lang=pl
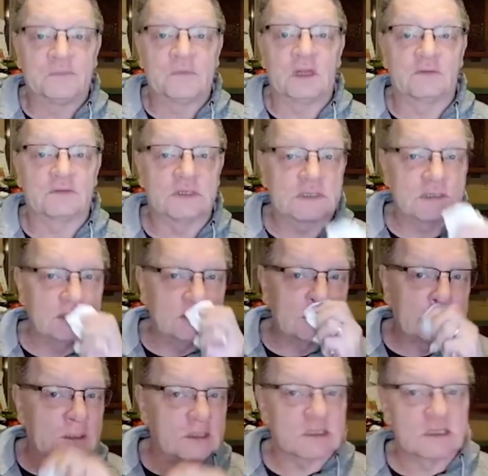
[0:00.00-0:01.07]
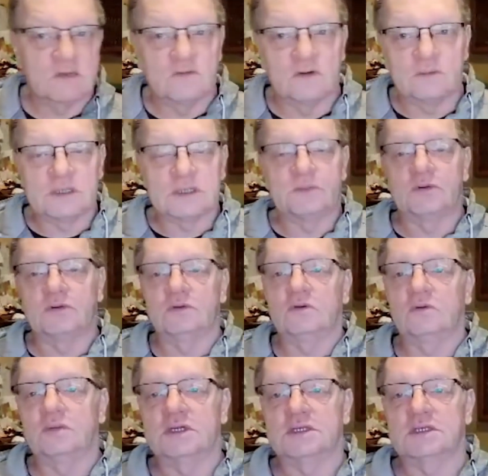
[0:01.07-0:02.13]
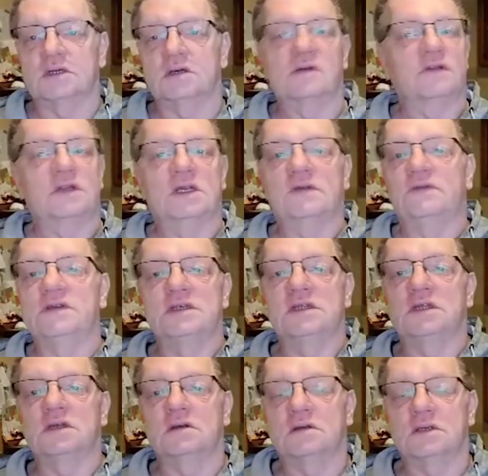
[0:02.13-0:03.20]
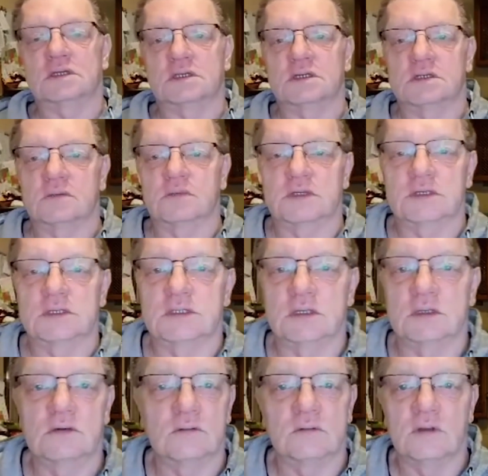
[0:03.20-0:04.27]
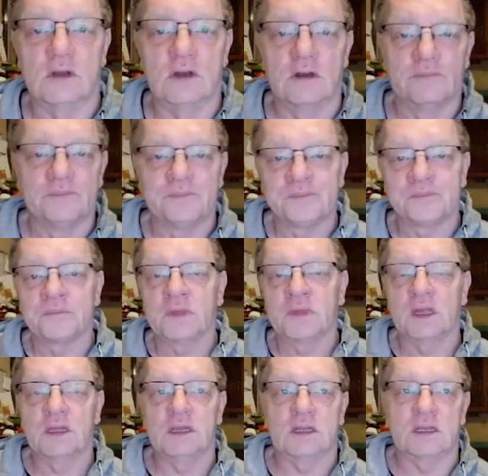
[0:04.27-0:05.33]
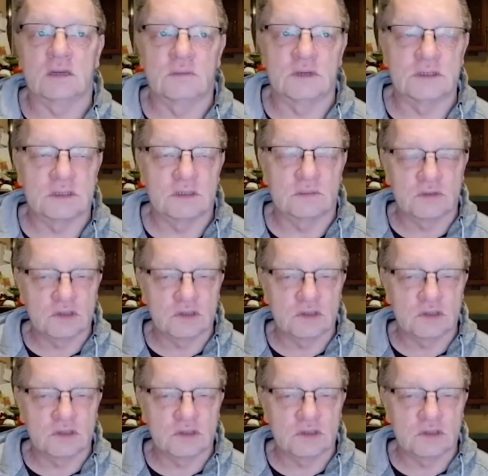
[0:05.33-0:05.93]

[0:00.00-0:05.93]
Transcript: To wszystko jest na żywo, bez pudru, bez tego w telewizji, tego też nie zobaczycie. Trudno. Niech tak będzie.